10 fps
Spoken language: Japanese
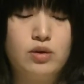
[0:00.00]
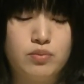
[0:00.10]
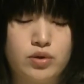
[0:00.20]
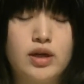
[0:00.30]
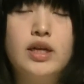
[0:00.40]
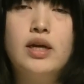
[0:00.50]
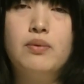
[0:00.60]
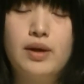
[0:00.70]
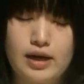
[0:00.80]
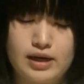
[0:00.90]

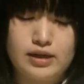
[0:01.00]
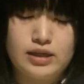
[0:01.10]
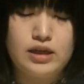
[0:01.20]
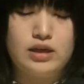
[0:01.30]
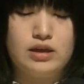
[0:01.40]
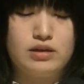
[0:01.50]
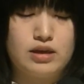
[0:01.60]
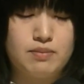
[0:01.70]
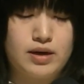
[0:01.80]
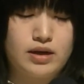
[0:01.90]
ブルガリアフェアに行っ
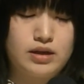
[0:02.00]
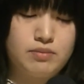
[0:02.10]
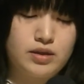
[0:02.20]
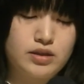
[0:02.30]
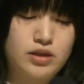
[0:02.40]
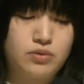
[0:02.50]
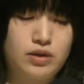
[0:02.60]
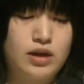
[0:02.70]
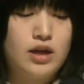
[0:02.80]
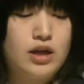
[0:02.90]
てまいりましたの
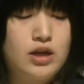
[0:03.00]
で、